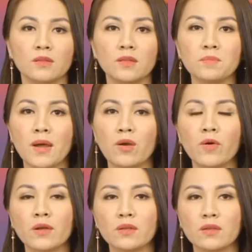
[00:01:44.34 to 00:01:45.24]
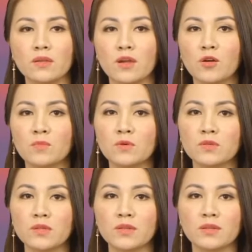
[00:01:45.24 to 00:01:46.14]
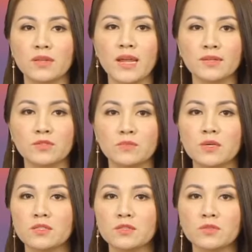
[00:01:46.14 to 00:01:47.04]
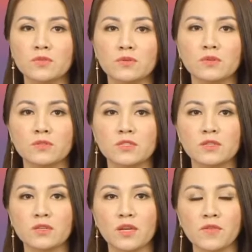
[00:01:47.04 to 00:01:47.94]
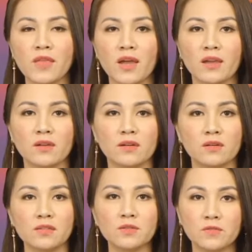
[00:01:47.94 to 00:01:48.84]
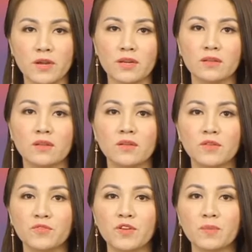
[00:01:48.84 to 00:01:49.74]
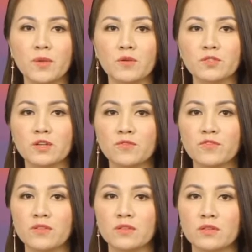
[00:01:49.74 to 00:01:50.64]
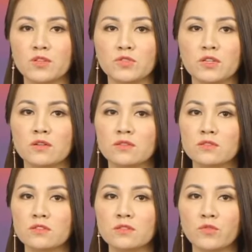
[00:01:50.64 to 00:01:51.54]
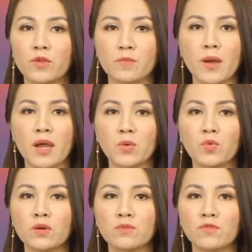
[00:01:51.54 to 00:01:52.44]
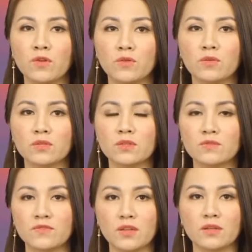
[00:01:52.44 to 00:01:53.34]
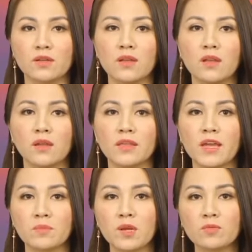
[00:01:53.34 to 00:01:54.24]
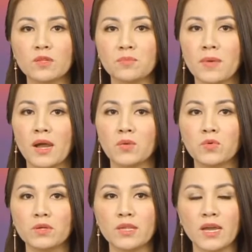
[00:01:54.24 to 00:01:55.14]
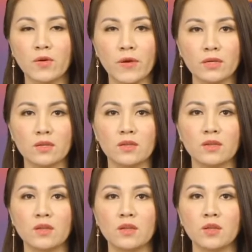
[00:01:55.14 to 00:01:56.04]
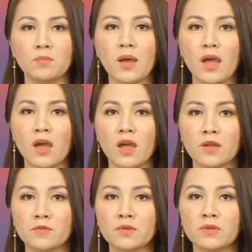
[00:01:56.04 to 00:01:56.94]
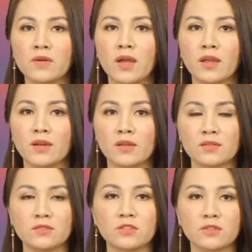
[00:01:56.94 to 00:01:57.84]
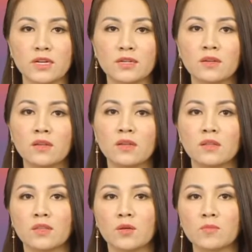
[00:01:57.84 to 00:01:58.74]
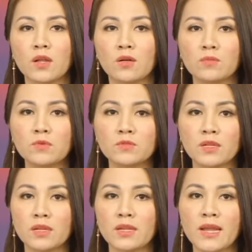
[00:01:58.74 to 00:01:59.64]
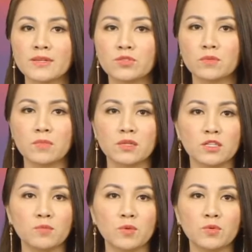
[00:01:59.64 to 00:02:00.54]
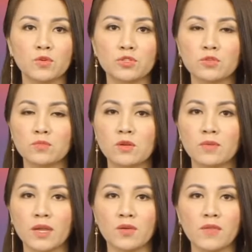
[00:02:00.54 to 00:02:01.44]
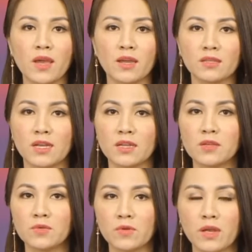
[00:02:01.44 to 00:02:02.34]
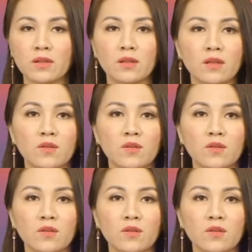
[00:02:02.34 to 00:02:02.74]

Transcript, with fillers: Tình báo Hoa Kỳ, ông Putin đang chuẩn bị cho cuộc chiến kéo dài ở Ukraine. Phát biểu trong phiên điều trần trước Ủy ban Quân vụ Thượng viện, Giám đốc Tình báo Quốc gia Hoa Kỳ, bà Avril Haines cho rằng Tổng thống Putin đang chuẩn bị cho một cuộc xung đột kéo dài tại Ukraine